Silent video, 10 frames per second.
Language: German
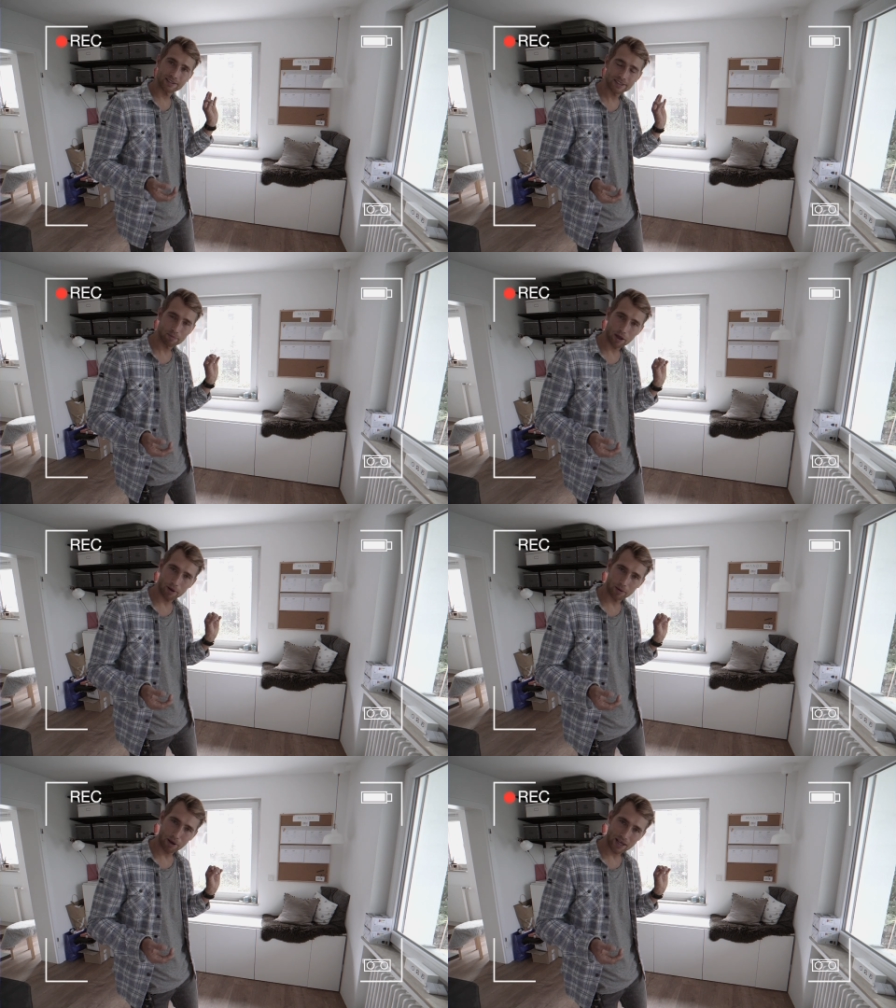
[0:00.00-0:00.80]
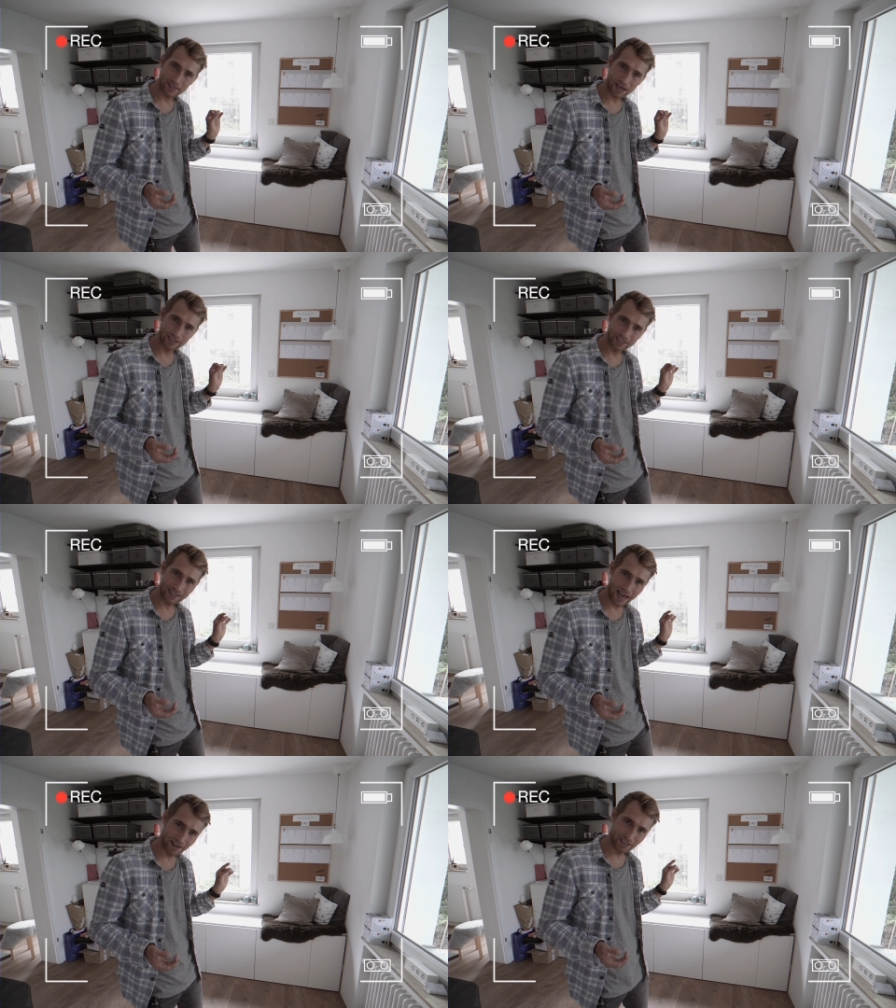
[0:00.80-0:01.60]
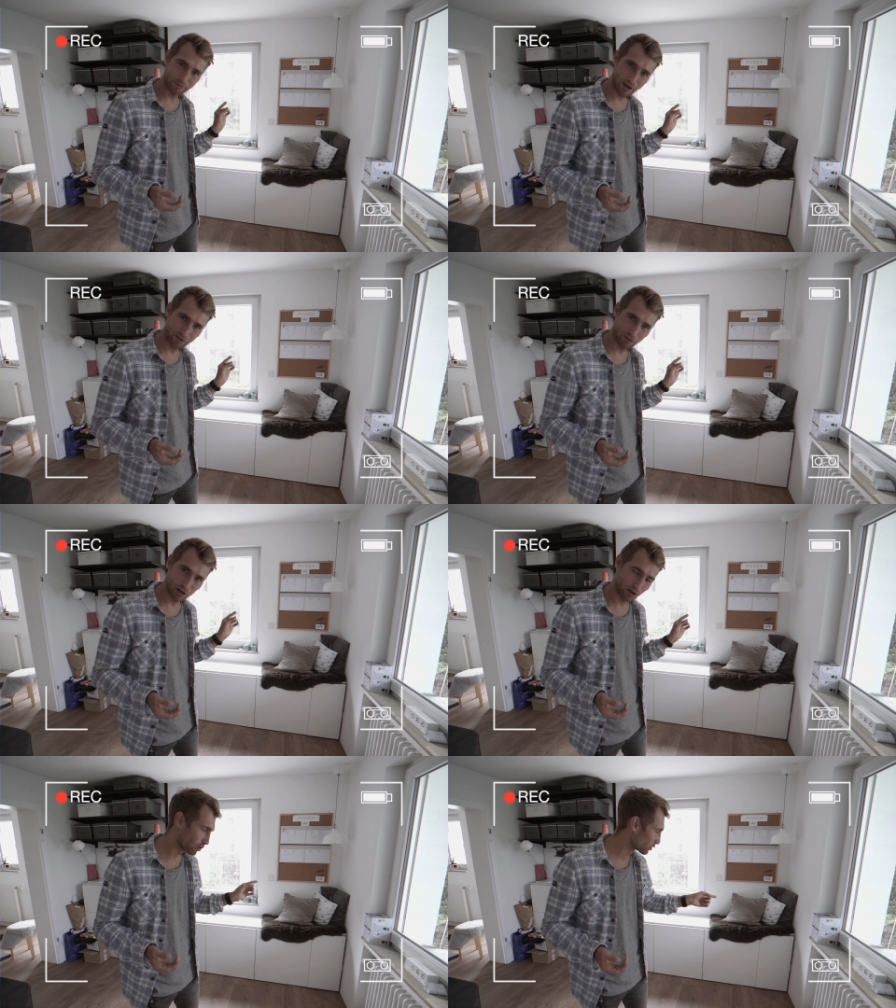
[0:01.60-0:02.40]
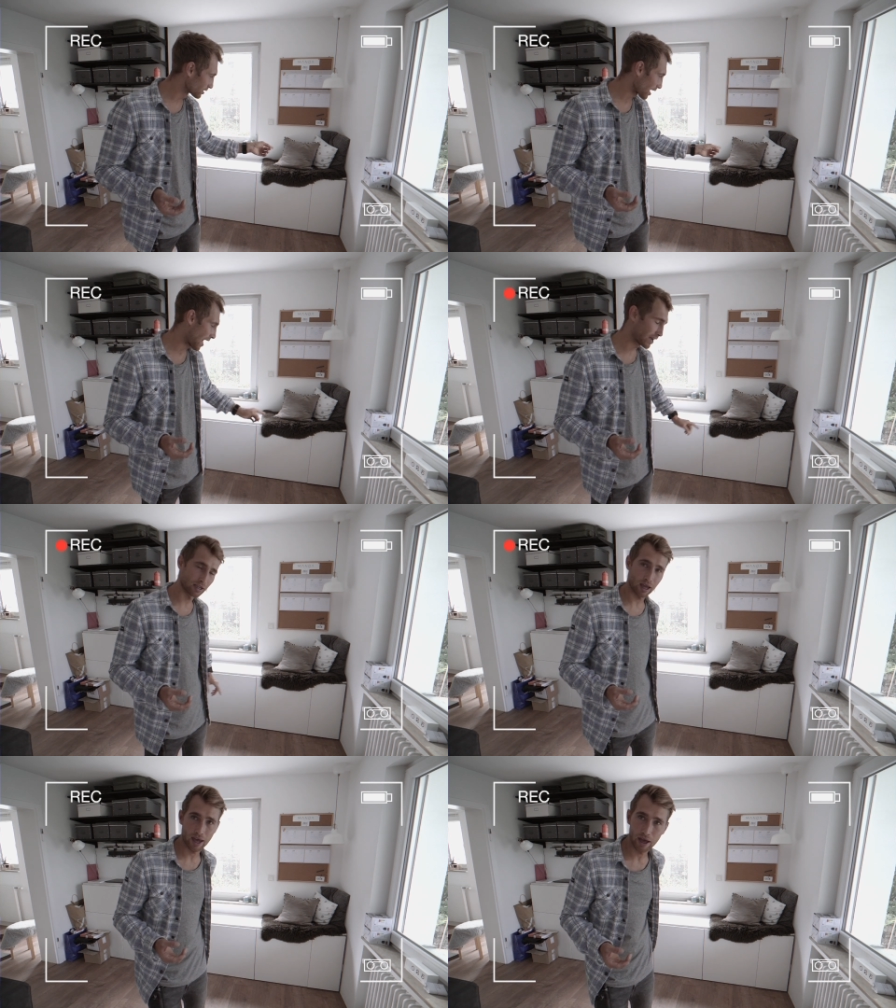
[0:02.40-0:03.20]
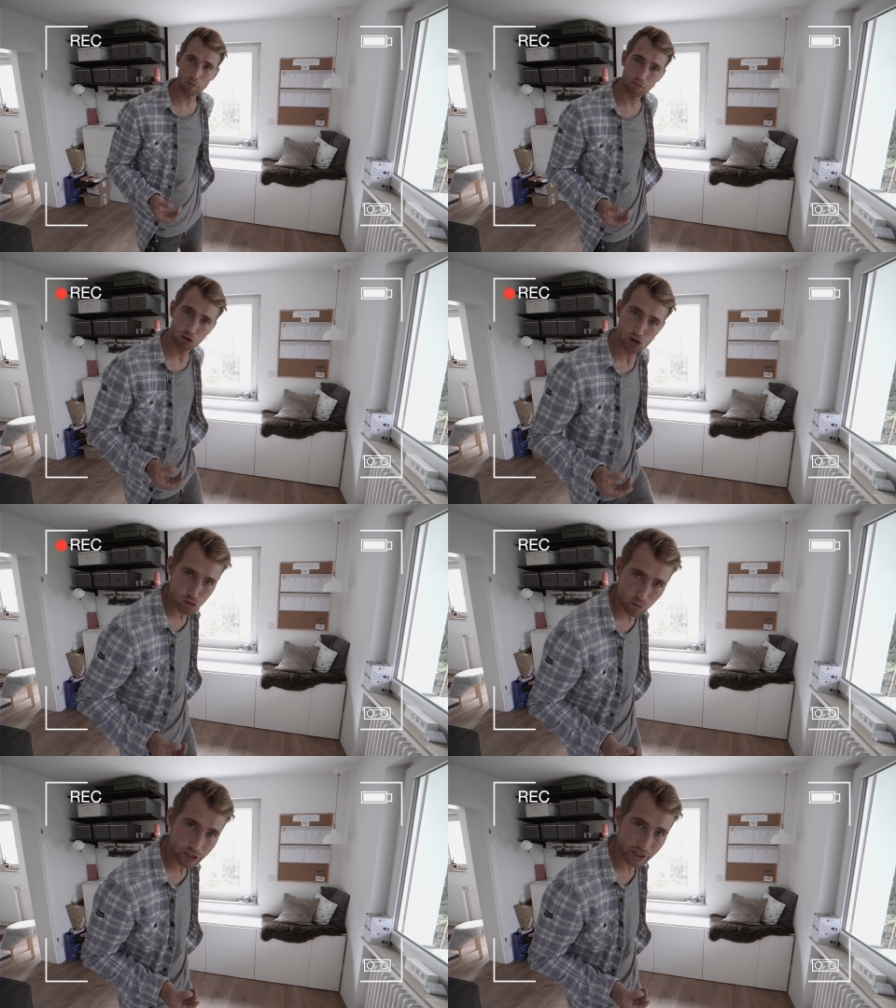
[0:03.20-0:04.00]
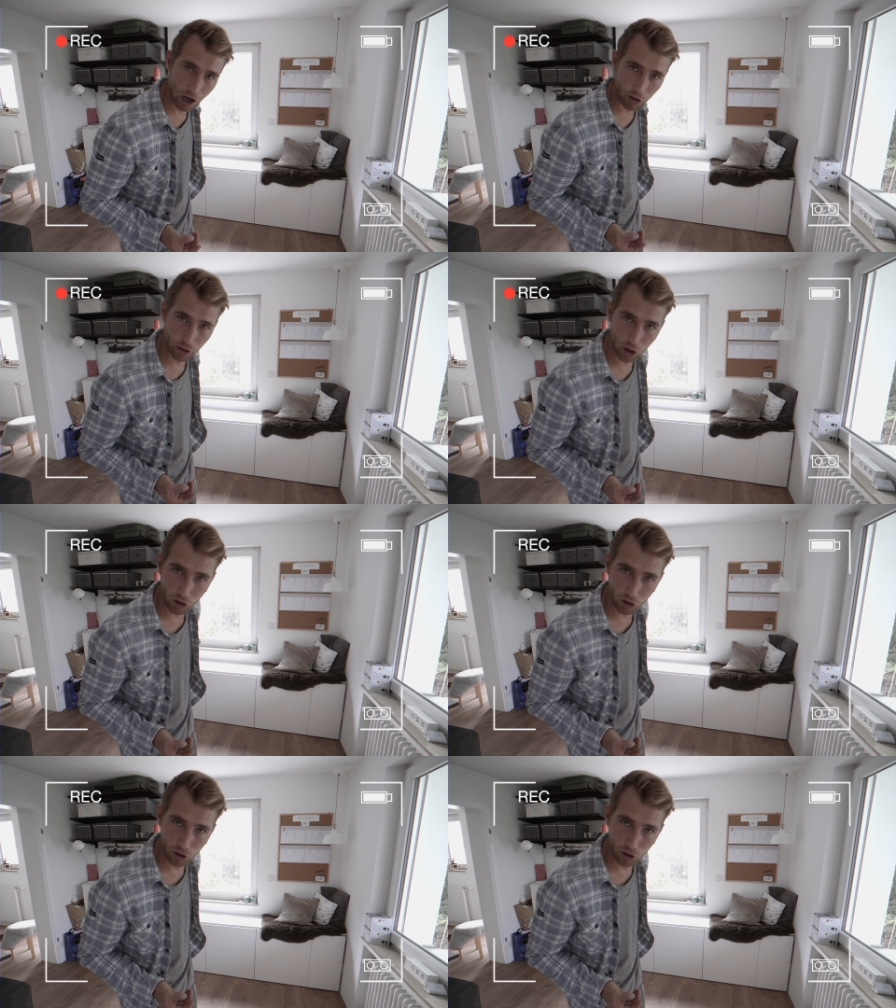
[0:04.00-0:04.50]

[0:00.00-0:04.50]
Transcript: Es gibt aber ein paar Sachen, die ich anders machen würde und ein äh, Pfusch muss ich auch noch